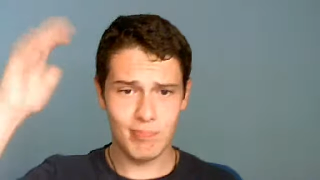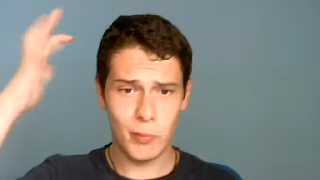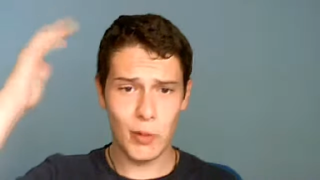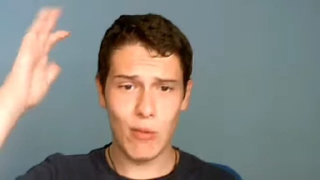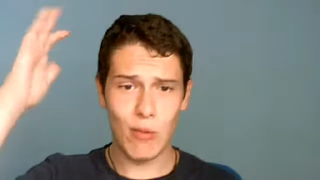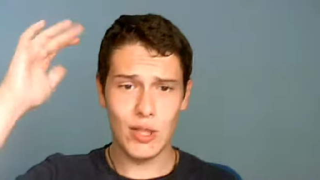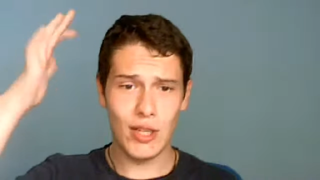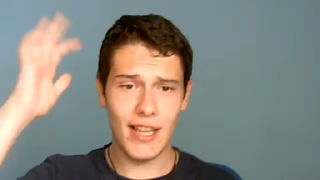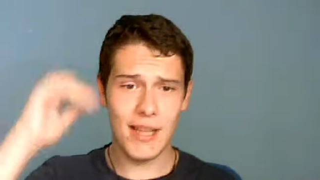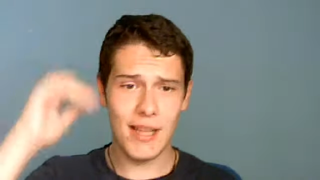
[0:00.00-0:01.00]
no cuento
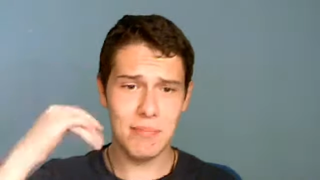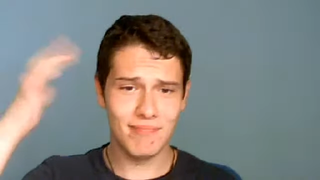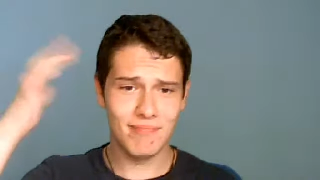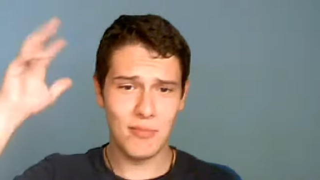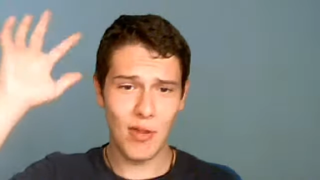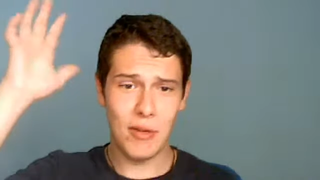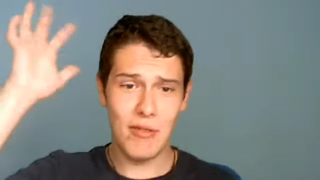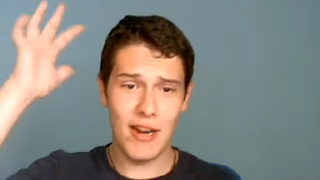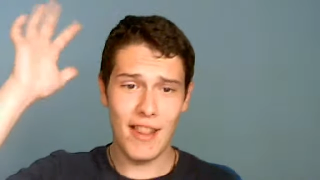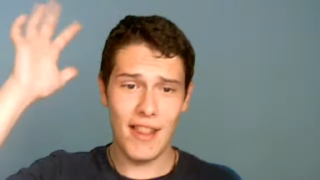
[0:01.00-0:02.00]
nada, no cuento
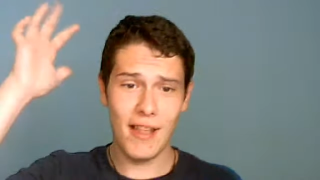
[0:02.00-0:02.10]
nada,